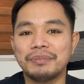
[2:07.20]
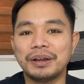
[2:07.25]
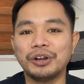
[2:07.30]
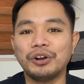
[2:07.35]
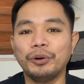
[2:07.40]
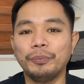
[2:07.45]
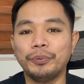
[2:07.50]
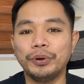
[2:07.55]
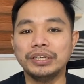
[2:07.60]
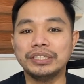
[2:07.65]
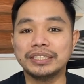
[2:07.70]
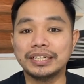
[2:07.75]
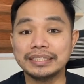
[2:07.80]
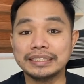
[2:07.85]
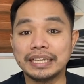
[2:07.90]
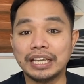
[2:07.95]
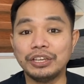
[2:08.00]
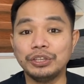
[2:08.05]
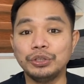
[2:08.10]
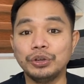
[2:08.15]
Bago po
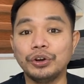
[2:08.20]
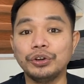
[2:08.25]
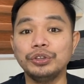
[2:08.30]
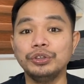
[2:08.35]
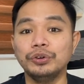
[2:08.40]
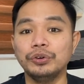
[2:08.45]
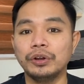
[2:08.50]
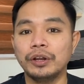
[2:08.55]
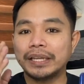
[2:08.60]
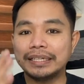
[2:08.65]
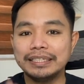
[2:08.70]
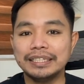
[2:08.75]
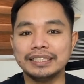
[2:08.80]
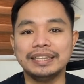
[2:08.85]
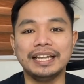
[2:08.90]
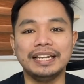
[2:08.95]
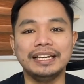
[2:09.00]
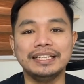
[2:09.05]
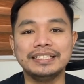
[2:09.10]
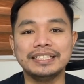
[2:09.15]
i-share sa inyo yung
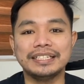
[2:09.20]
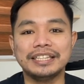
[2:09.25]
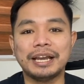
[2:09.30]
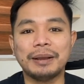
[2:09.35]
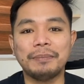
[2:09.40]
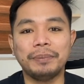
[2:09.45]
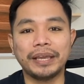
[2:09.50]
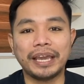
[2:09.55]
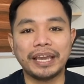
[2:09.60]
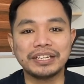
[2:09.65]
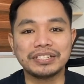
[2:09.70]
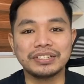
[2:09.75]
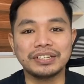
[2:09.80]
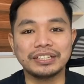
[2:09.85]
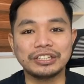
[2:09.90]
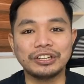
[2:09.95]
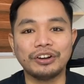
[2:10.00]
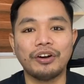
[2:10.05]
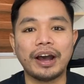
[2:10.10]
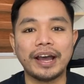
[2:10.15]
legit na legit na
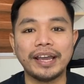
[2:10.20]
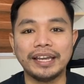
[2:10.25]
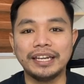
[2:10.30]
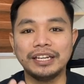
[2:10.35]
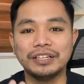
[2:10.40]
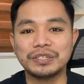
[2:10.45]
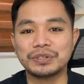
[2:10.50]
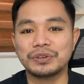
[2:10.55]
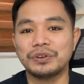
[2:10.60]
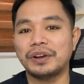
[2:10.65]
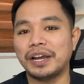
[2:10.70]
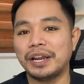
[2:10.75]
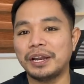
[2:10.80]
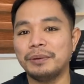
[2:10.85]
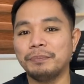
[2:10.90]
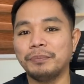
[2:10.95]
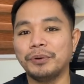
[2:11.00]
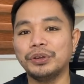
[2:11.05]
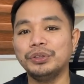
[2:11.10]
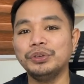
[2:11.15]
application na to, ay announce ko
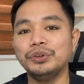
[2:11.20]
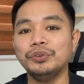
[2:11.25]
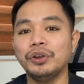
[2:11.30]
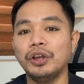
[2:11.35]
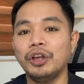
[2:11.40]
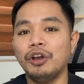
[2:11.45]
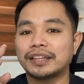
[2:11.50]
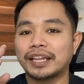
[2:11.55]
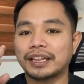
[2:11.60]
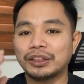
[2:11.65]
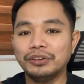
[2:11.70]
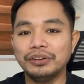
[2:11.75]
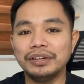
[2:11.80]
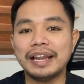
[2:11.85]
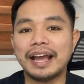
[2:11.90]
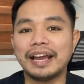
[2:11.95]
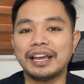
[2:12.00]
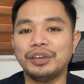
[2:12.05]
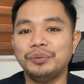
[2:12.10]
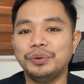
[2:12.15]
alam po yung
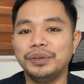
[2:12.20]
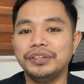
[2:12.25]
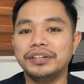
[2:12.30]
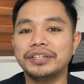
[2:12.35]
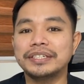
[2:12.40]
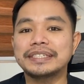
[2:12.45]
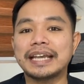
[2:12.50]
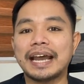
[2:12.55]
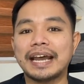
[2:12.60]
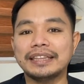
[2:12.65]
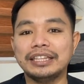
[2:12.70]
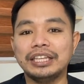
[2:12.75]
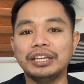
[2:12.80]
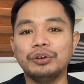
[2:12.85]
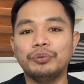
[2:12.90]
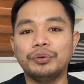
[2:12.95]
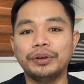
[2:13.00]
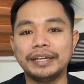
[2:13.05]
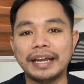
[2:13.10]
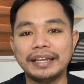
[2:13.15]
tatlong lucky winners sa
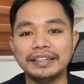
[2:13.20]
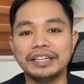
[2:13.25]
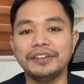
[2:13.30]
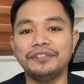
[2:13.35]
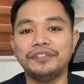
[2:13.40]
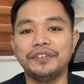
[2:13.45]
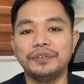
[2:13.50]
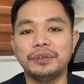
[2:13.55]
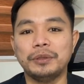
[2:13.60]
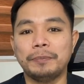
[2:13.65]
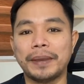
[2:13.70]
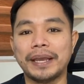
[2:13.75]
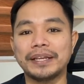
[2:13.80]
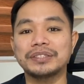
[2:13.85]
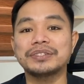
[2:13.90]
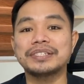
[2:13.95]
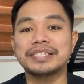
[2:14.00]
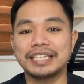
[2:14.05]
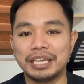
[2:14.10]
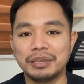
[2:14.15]
ating 150
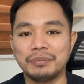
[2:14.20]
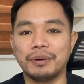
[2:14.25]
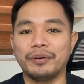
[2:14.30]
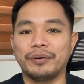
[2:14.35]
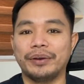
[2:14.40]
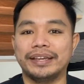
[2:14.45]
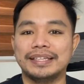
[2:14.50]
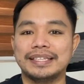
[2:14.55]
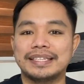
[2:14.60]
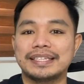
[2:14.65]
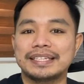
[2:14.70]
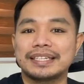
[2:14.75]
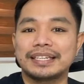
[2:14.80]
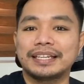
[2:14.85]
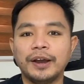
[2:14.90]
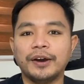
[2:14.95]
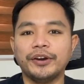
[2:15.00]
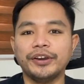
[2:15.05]
pesos giveaways.